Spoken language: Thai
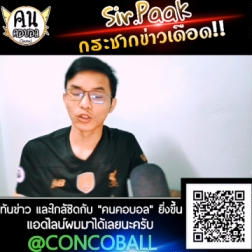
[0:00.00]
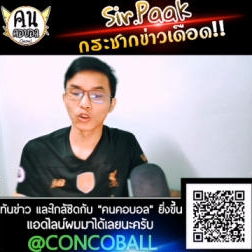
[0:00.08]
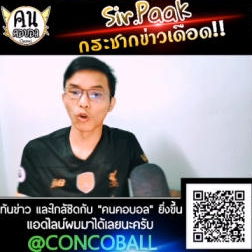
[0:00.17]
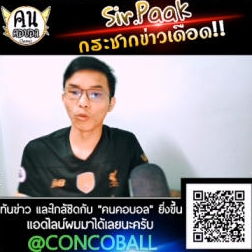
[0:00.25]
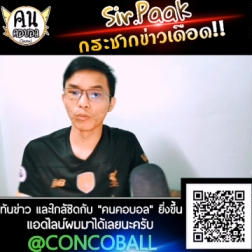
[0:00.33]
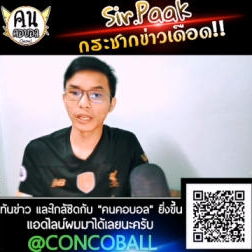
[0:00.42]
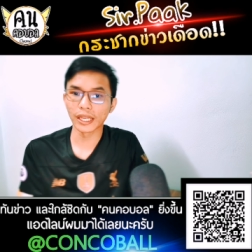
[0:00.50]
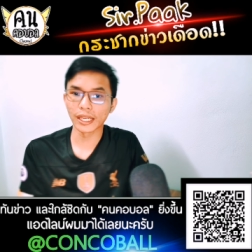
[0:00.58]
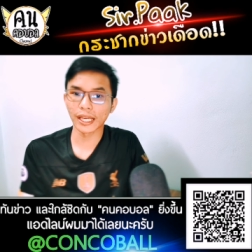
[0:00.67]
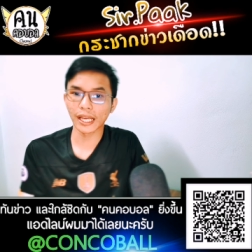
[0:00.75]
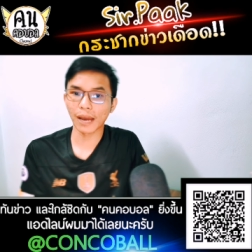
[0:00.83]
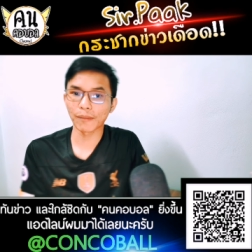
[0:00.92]
กลุ่มดี
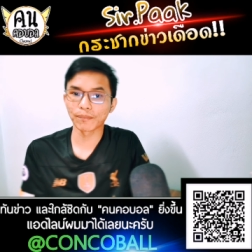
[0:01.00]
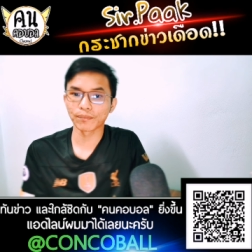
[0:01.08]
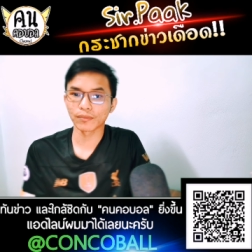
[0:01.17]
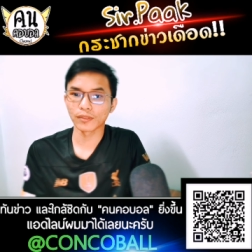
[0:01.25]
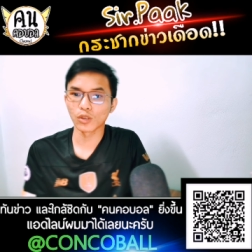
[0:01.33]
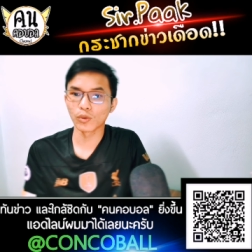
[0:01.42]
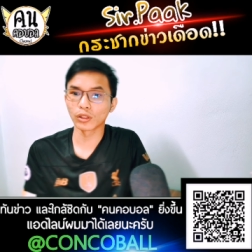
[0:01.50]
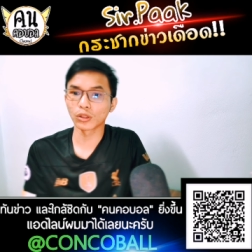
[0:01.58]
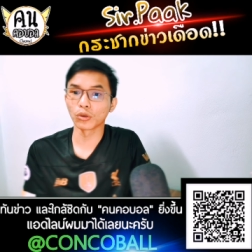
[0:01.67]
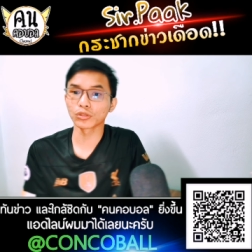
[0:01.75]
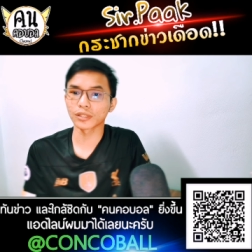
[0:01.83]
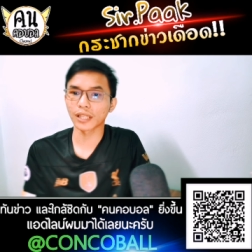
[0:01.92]
นะครับยูเวน
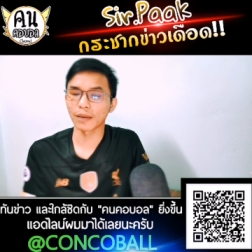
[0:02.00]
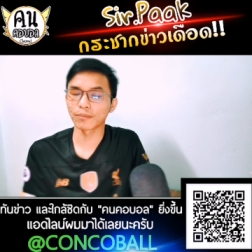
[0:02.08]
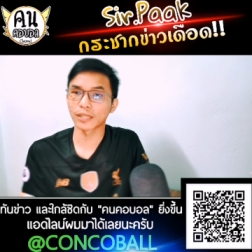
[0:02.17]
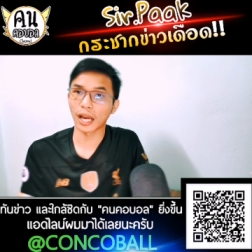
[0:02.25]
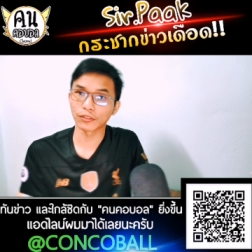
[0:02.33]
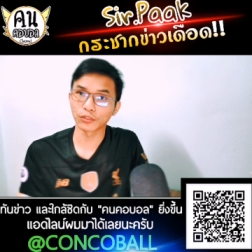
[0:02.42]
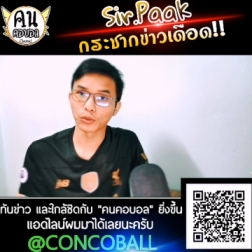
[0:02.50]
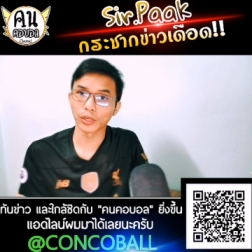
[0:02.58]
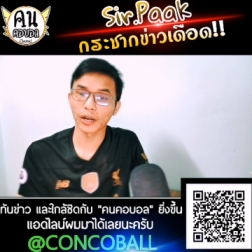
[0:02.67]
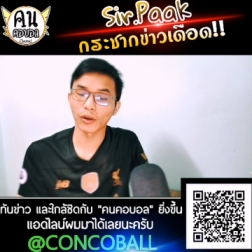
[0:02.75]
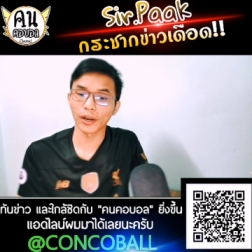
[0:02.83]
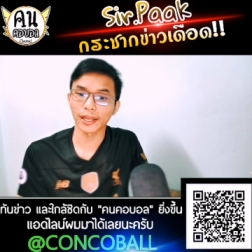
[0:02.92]
ตุสครับจ่าฝูง
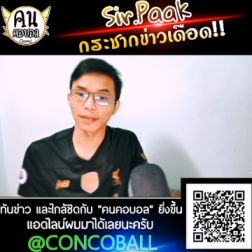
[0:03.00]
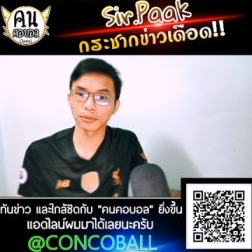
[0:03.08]
แน่นอนนะค